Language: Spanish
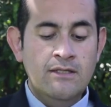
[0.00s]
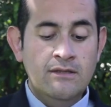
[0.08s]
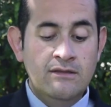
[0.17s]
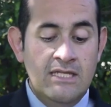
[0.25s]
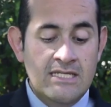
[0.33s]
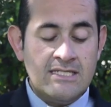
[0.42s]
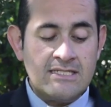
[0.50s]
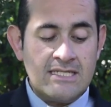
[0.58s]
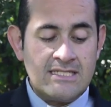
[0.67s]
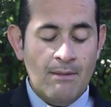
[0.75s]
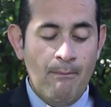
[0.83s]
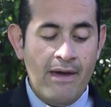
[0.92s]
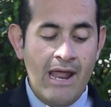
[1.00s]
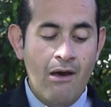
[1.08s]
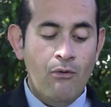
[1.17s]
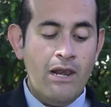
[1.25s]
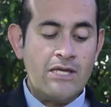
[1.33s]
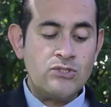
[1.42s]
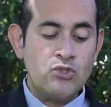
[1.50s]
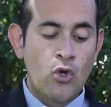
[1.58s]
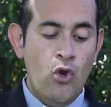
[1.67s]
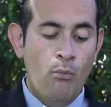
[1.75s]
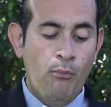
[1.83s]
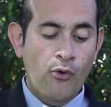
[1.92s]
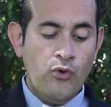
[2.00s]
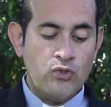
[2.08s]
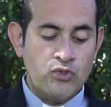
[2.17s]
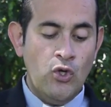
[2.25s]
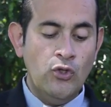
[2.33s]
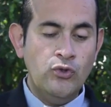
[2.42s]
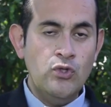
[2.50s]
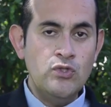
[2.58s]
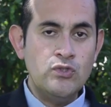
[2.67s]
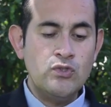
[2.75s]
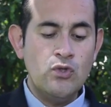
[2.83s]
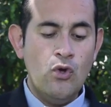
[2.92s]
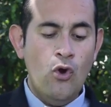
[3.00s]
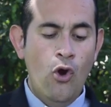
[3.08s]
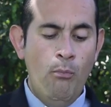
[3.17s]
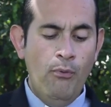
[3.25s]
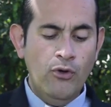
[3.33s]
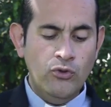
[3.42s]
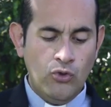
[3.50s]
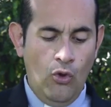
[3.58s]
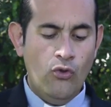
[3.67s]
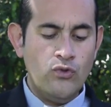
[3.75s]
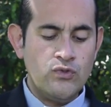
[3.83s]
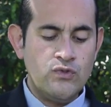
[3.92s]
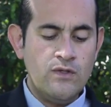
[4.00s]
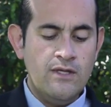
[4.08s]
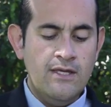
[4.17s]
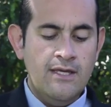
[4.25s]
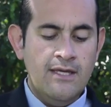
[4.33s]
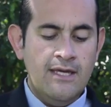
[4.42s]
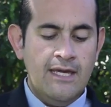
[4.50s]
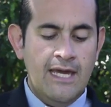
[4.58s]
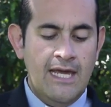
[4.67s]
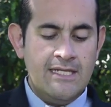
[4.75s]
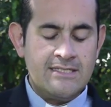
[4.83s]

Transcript: ¿dices esta parábola solo por nosotros o por todos? El